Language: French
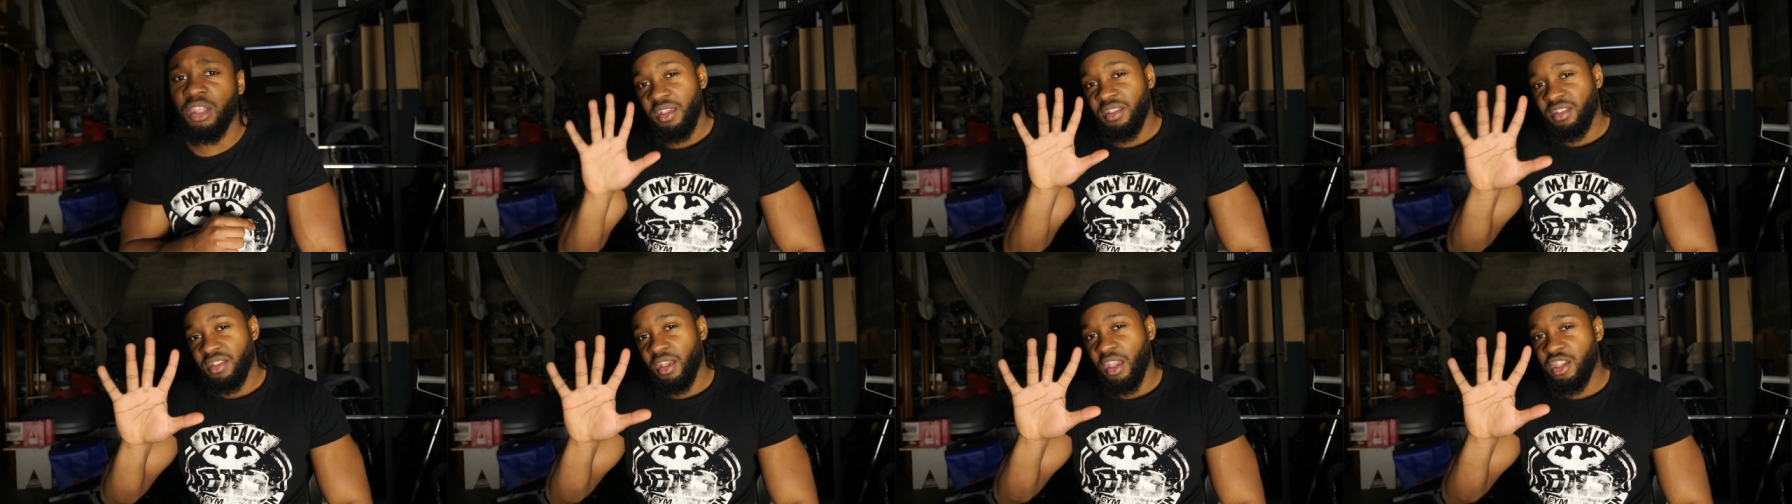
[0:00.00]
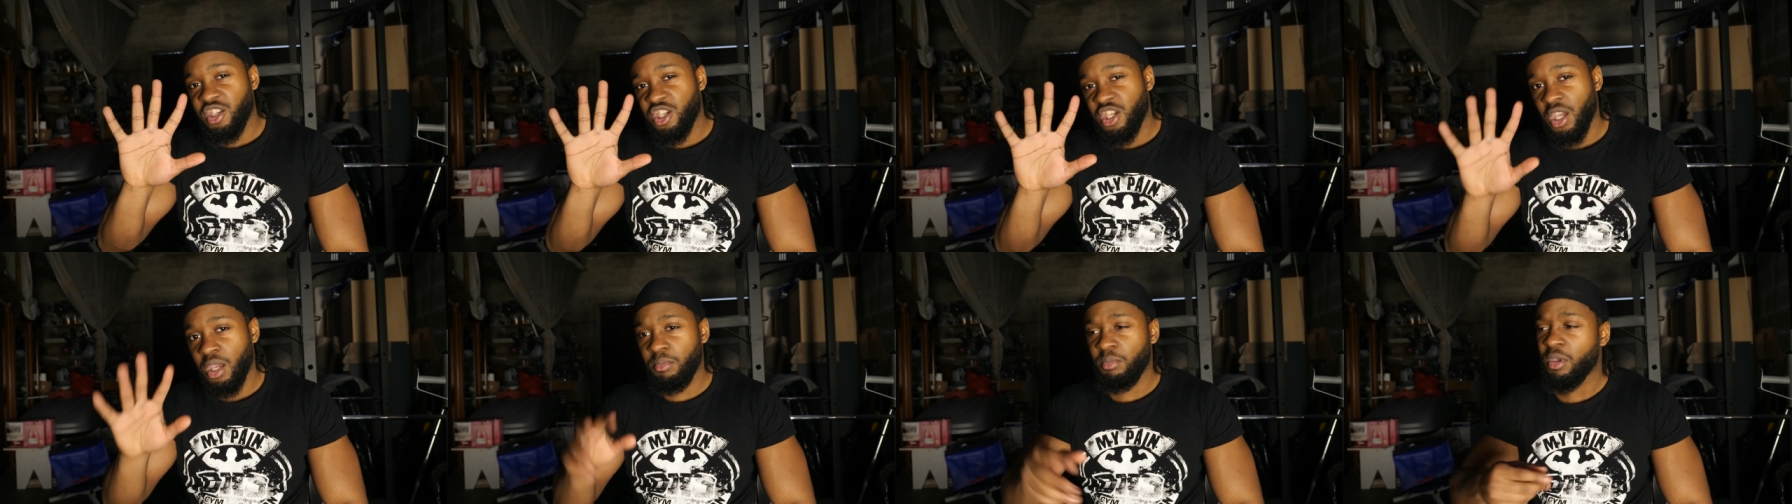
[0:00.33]

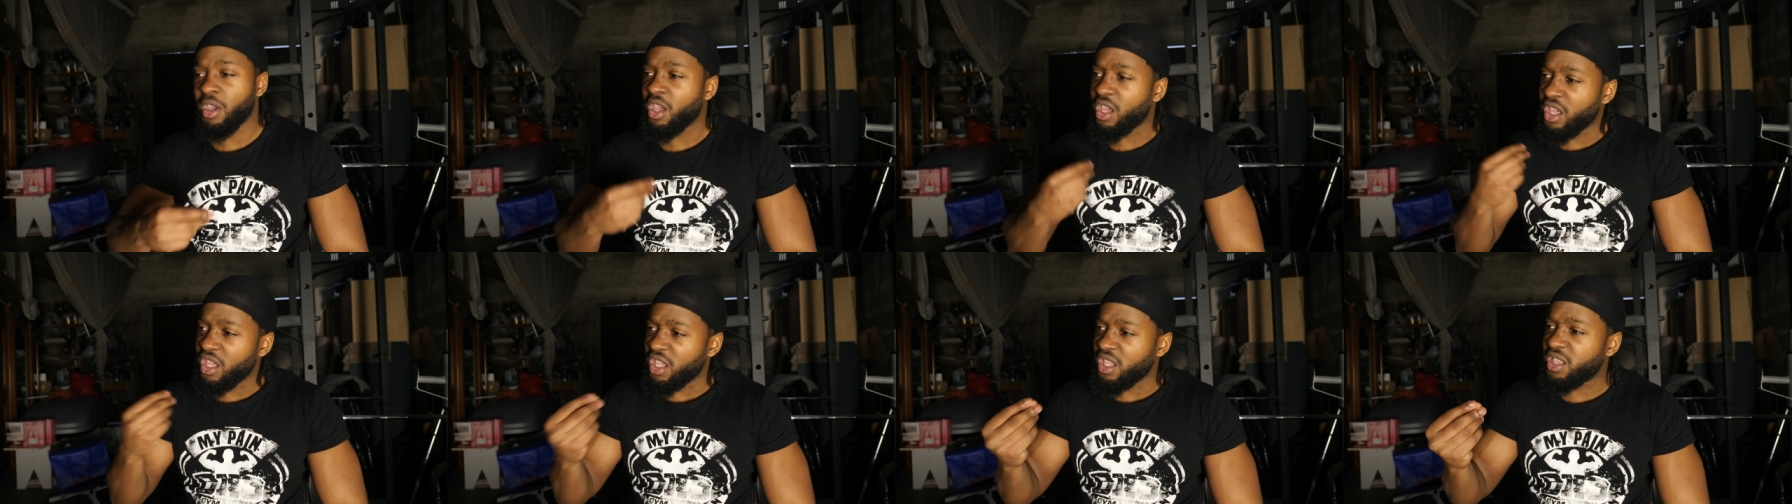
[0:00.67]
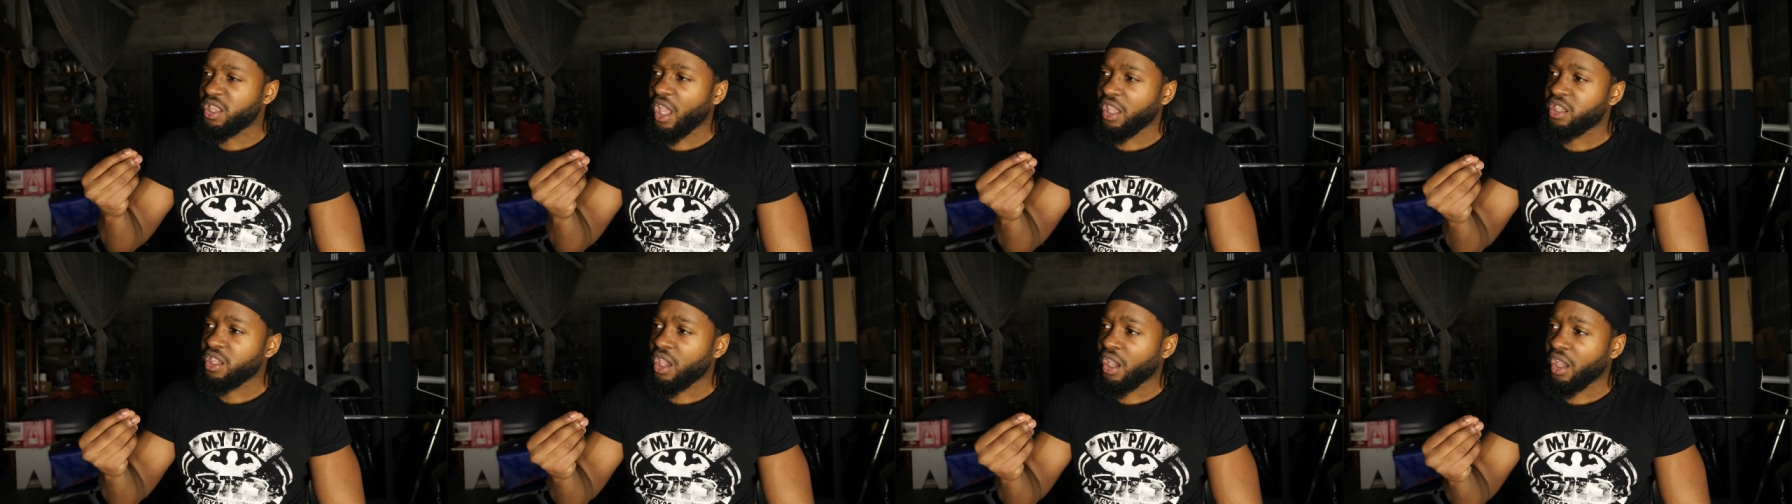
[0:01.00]
Cinquième et
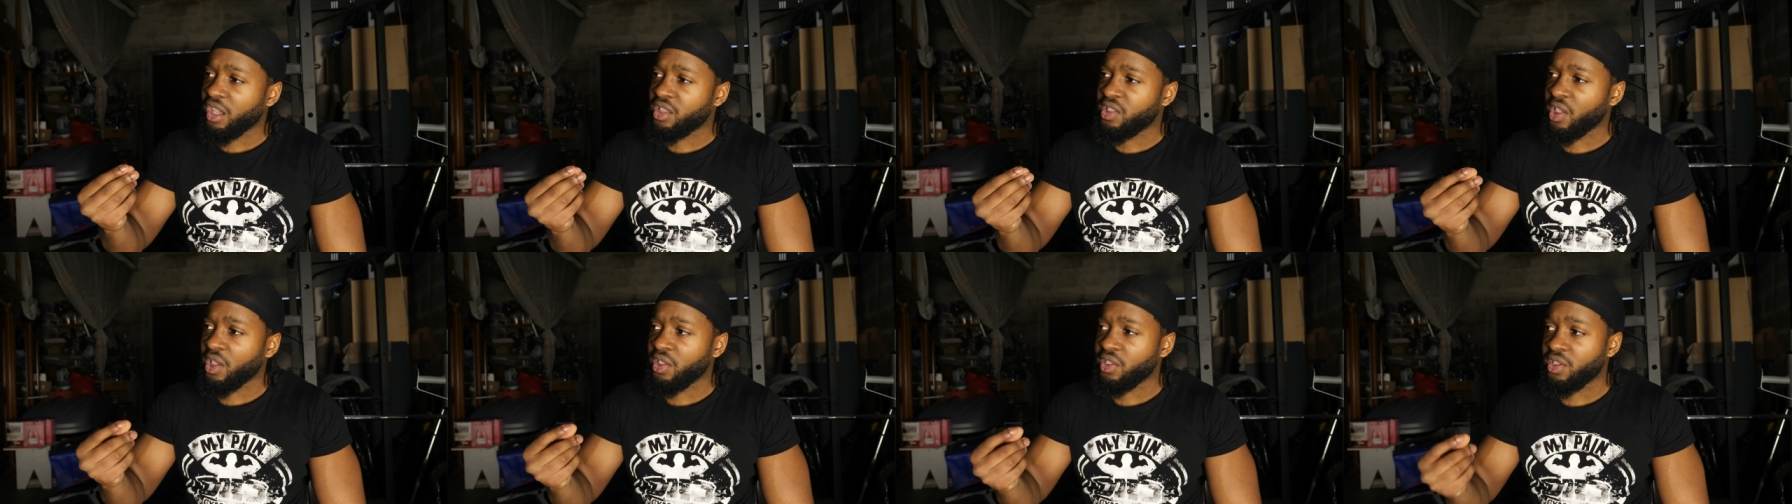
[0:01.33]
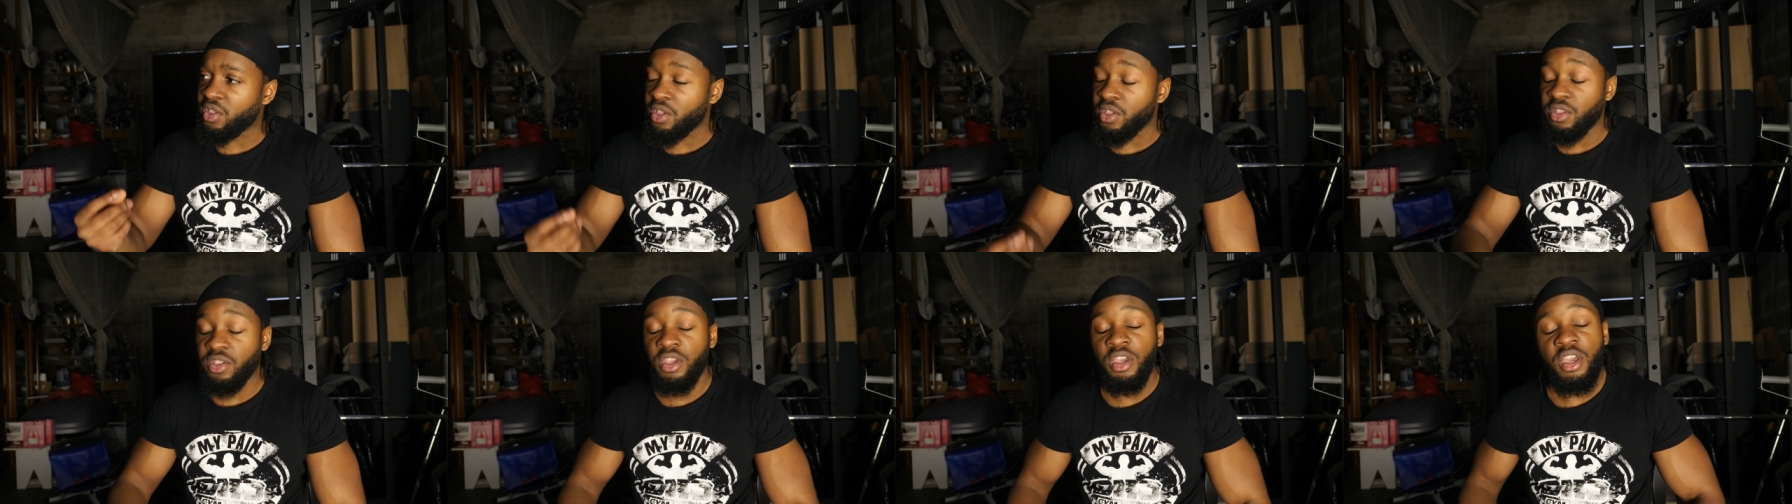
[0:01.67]
dernier
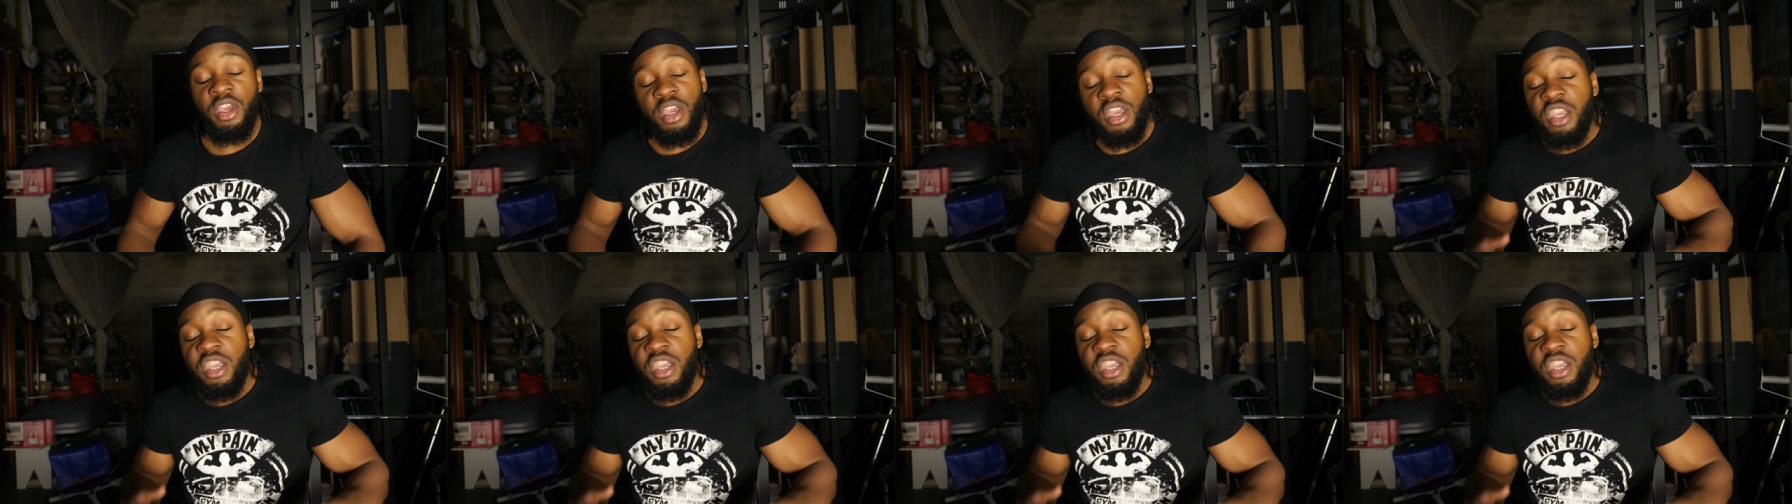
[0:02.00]
exercice,